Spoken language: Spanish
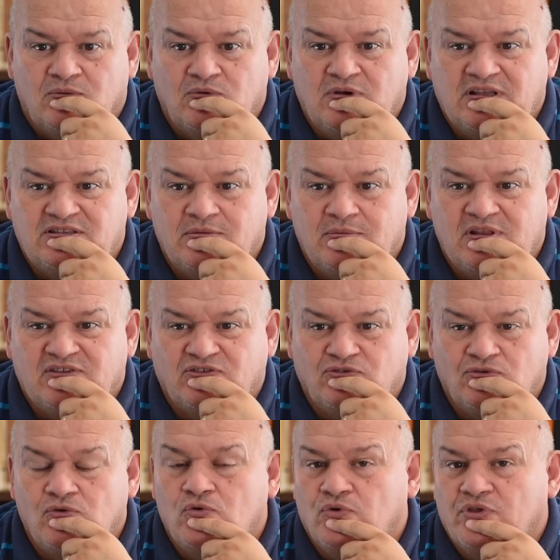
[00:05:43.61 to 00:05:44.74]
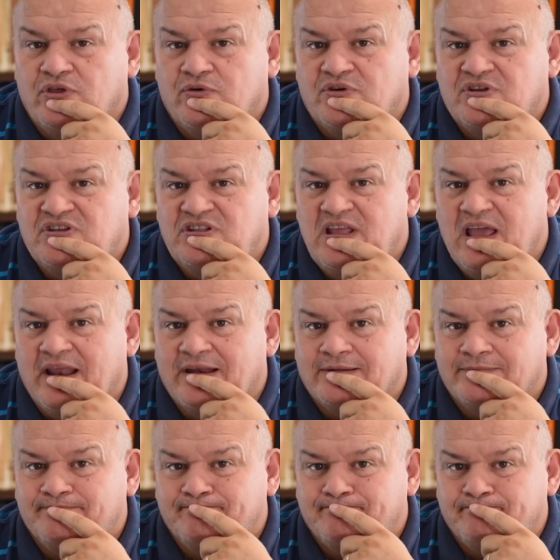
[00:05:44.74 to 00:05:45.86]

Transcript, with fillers: una civilización judeocristiana.